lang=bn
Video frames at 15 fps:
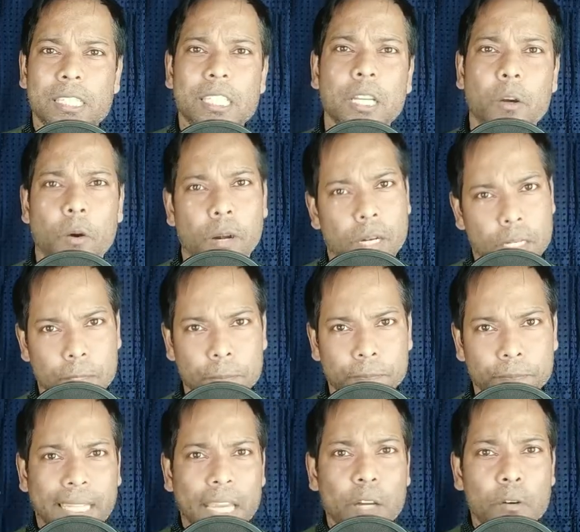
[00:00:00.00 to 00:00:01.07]
সৃষ্টি করেনি
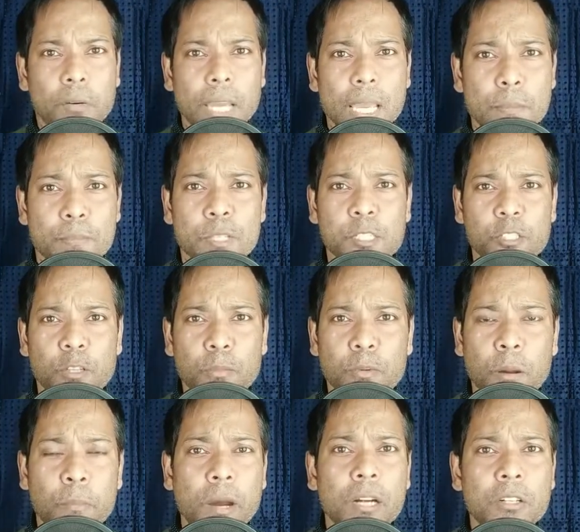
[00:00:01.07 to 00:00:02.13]
কেউ এই
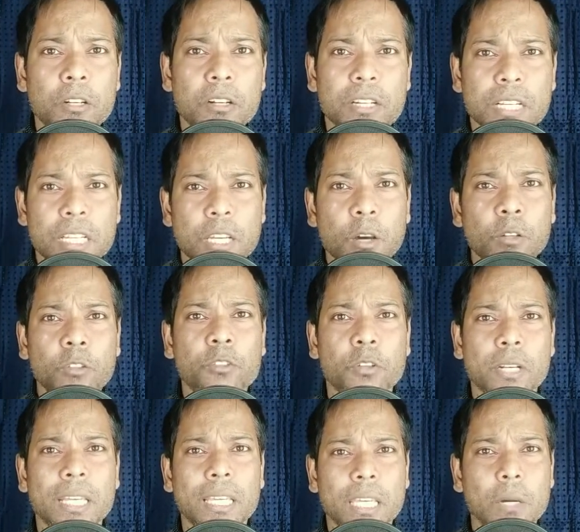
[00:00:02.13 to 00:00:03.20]
বিশ্বব্রহ্মাণ্ড
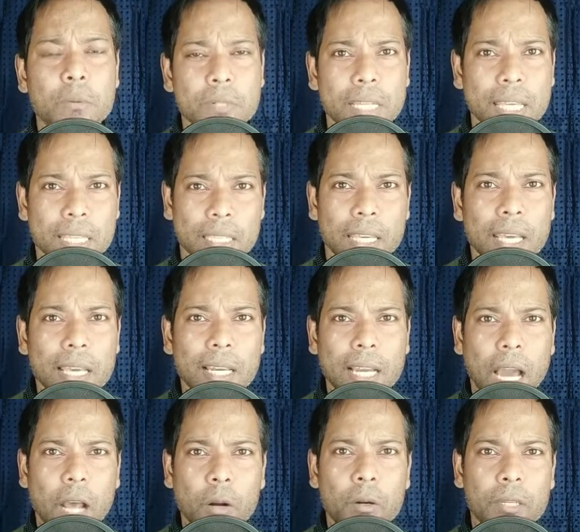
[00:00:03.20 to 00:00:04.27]
নিয়ন্ত্রণে কেউ নেই
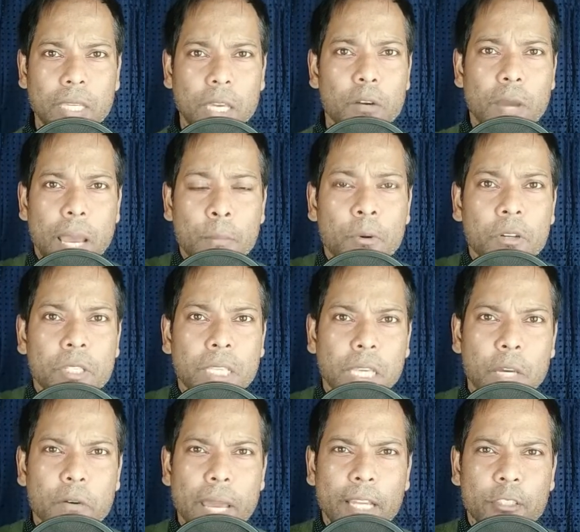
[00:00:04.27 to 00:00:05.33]
কারো কেউ এমন
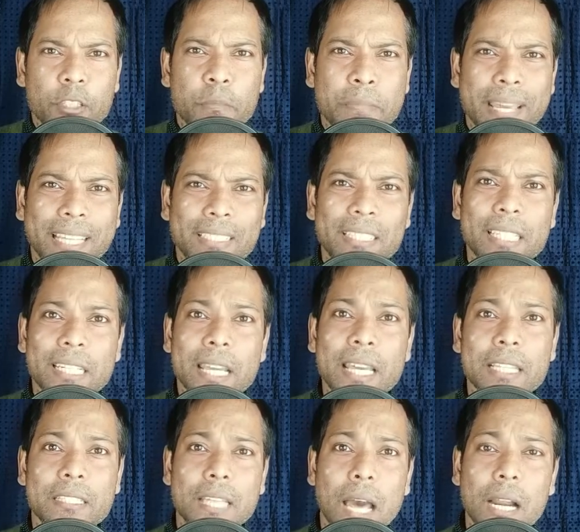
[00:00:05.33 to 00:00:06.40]
কেউ একজন ব্যক্তি
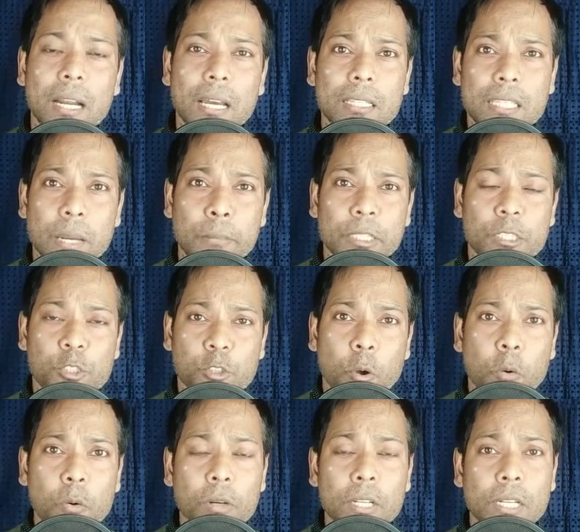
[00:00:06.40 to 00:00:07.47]
নেই যার কাছে আমাদের
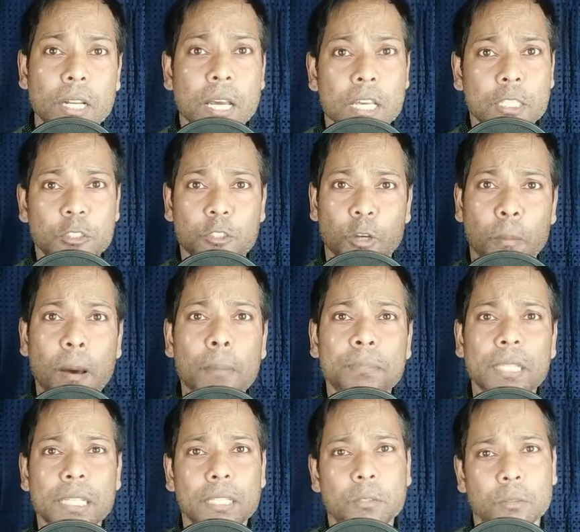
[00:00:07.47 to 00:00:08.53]
সকলের
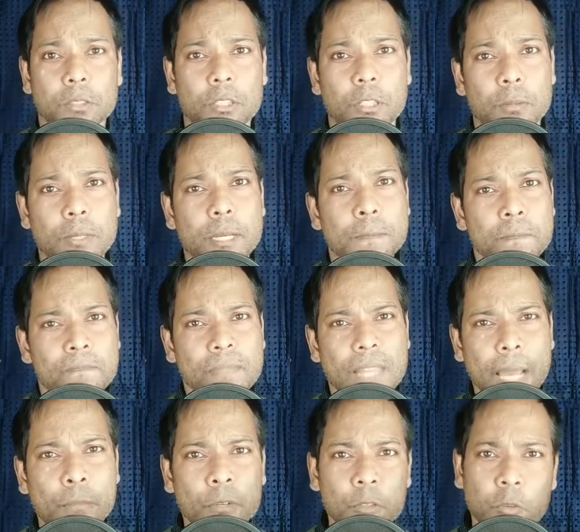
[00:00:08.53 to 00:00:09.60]
জবাবদেহি করতে হবে
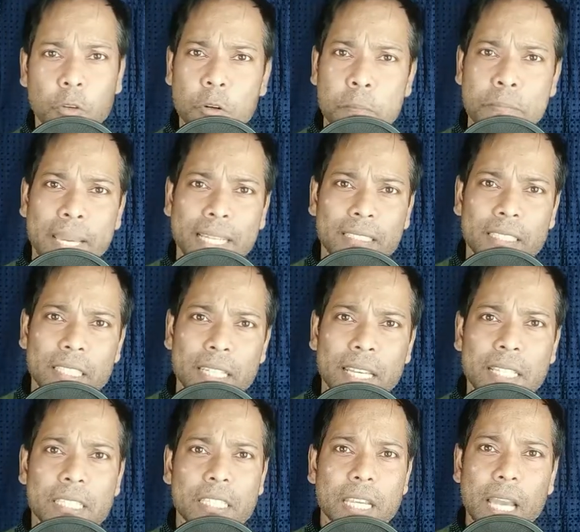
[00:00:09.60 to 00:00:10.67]
এমন কোনো ব্যক্তি
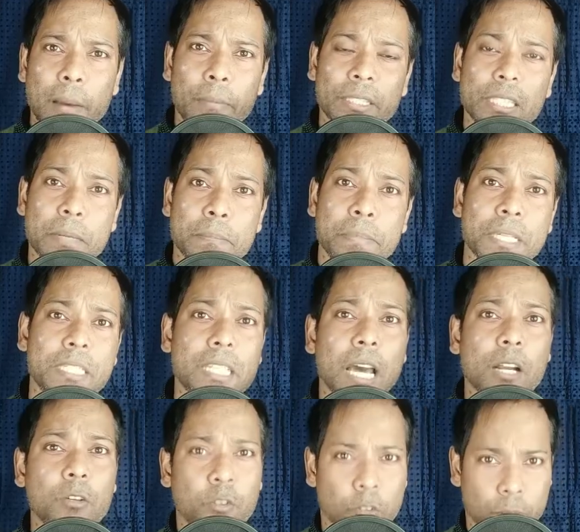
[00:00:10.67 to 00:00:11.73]
নেই যে আমাদের
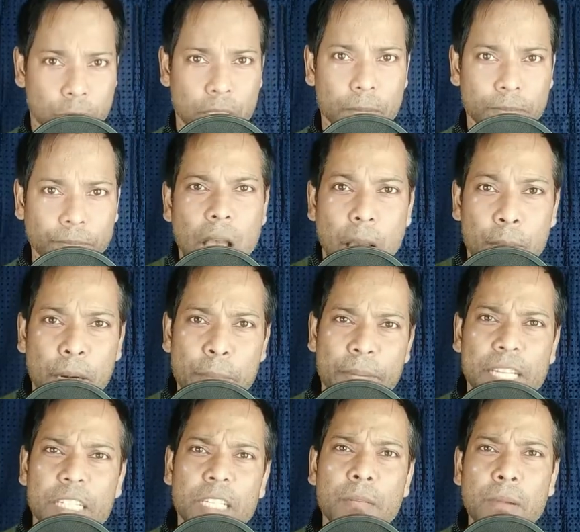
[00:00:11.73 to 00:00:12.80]
বিচার করবে আমরা
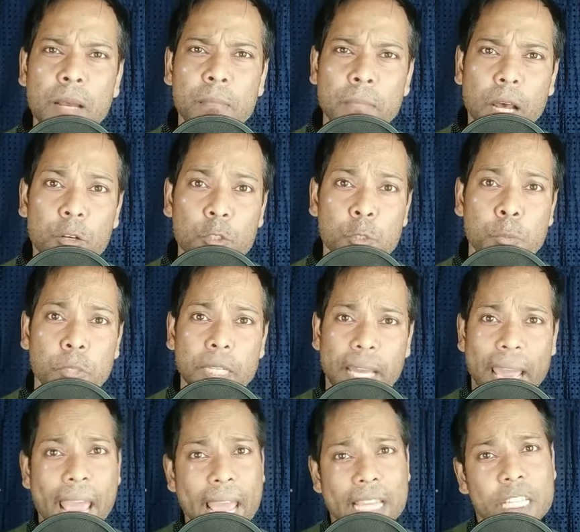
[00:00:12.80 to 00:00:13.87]
বেশিরভাগ মানুষ বলি
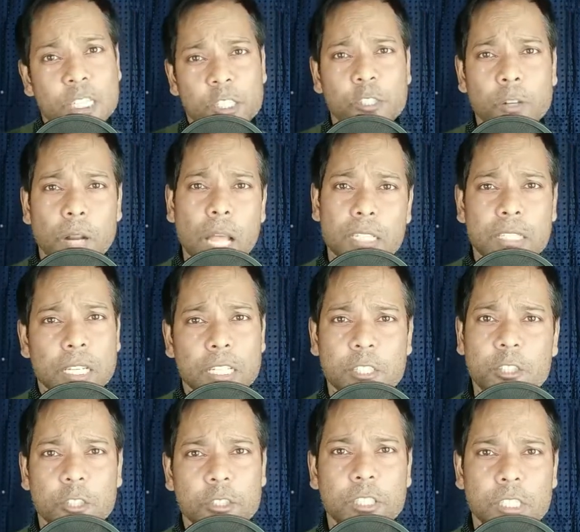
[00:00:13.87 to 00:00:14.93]
হ্যাঁ ঈশ্বর আছে
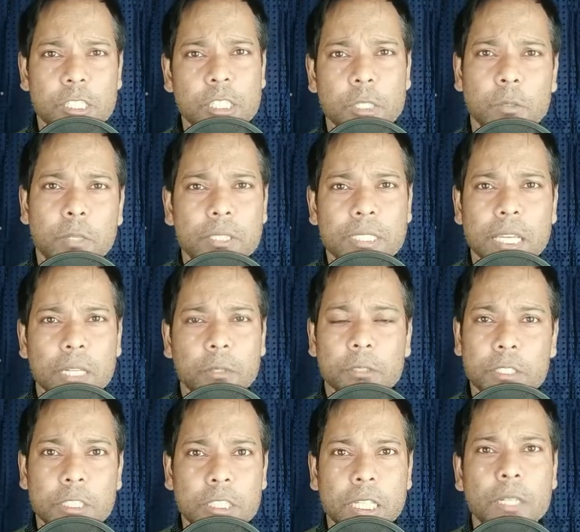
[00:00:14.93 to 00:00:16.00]
ঈশ্বর সৃষ্টি করেছে এই
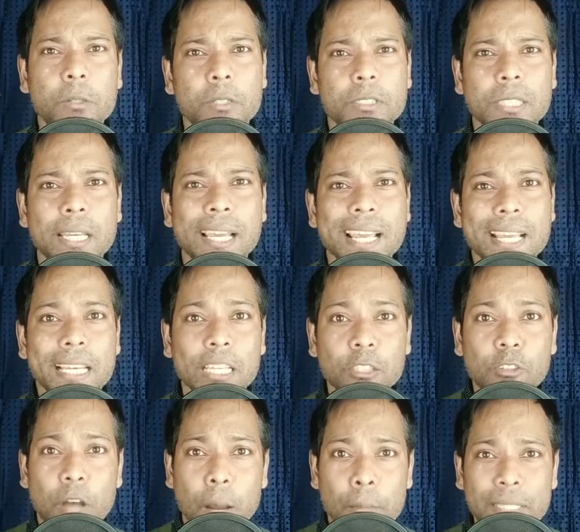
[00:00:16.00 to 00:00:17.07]
করেছে সেই করেছে
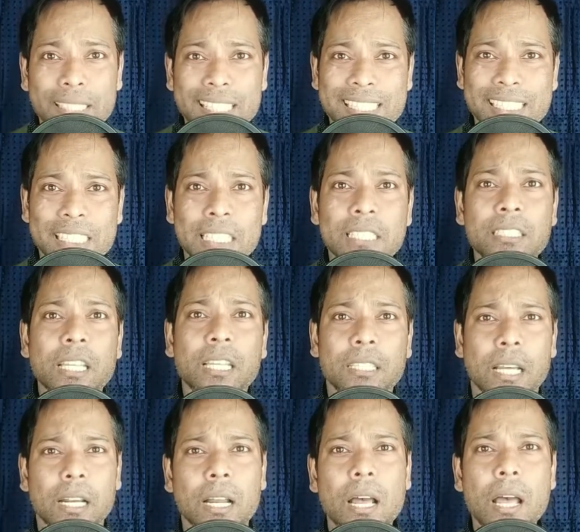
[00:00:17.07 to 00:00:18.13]
কিন্তু আমাদের
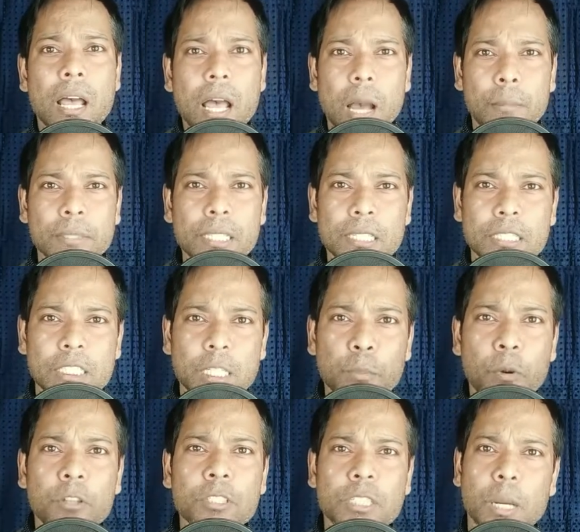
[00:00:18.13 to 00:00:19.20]
চিন্তাধারা আমাদের
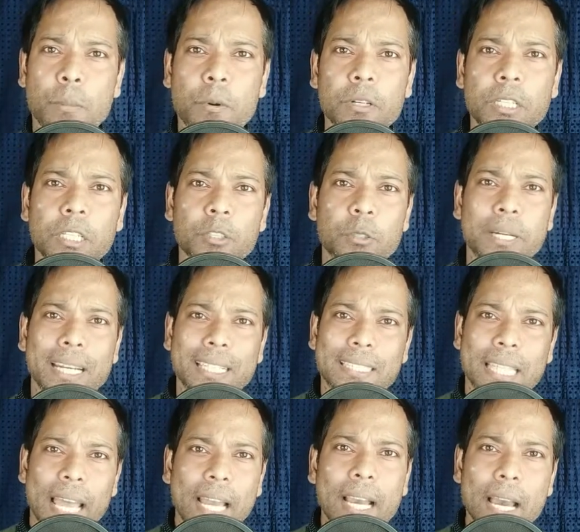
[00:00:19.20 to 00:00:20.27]
জীবনযাপন কিন্তু এটা
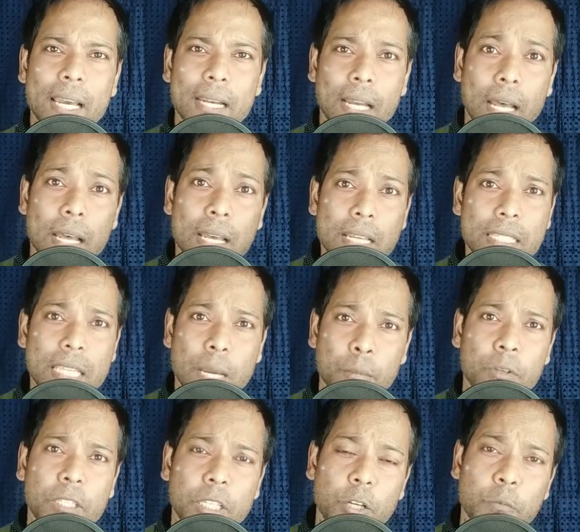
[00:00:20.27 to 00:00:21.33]
দেখায় না
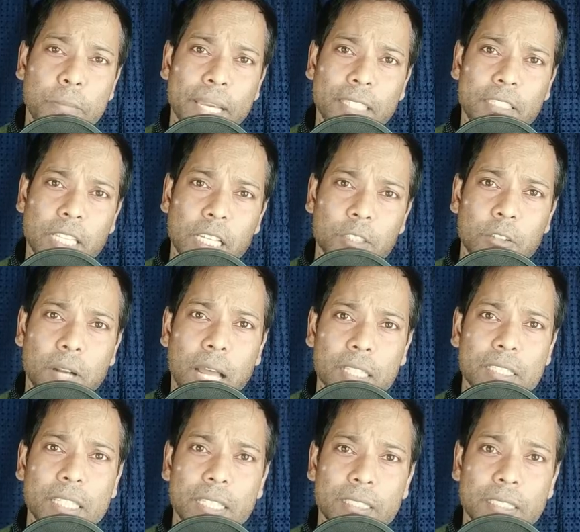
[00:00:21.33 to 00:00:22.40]
যেমন কেউ ব্যক্তি একজন
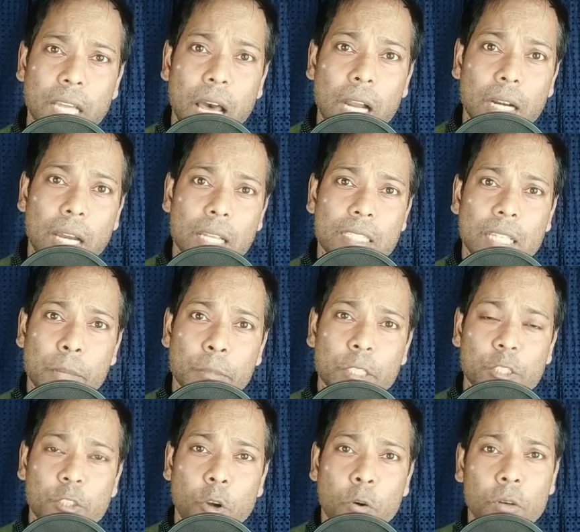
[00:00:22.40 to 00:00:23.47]
আছে যার কাছে
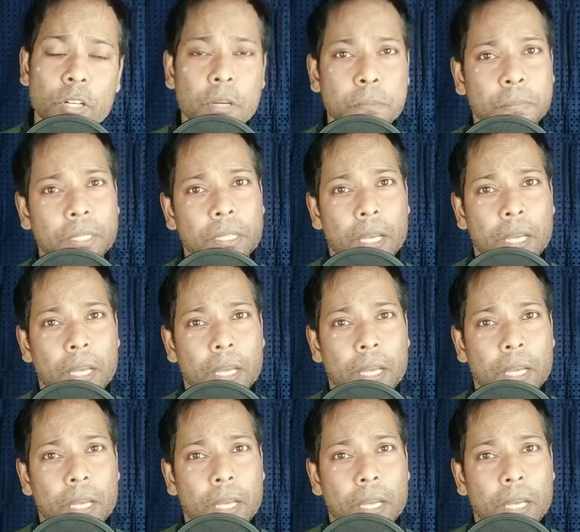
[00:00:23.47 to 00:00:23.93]
আমাদের সকলের